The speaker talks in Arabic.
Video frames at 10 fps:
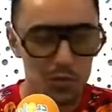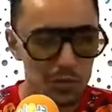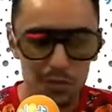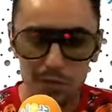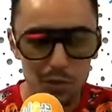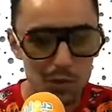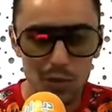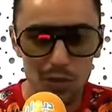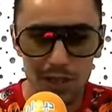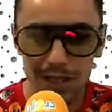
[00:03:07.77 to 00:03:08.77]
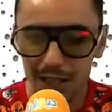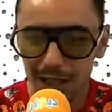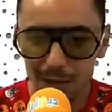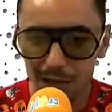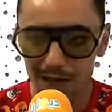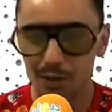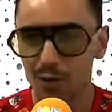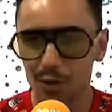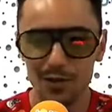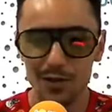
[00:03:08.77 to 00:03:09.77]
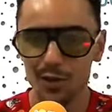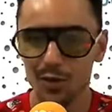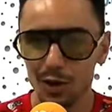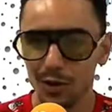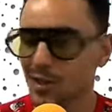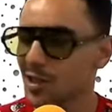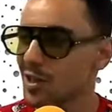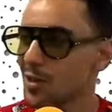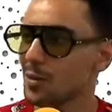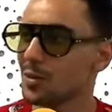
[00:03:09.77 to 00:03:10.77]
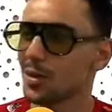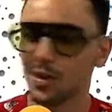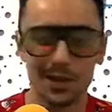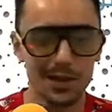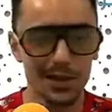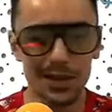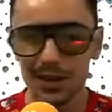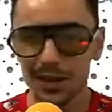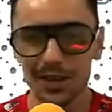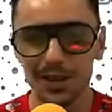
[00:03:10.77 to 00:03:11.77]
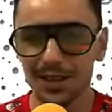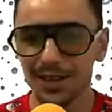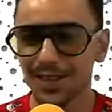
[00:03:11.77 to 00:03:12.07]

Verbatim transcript: برج ولاية أنا مع الزوز في استوديو عملت جو آه،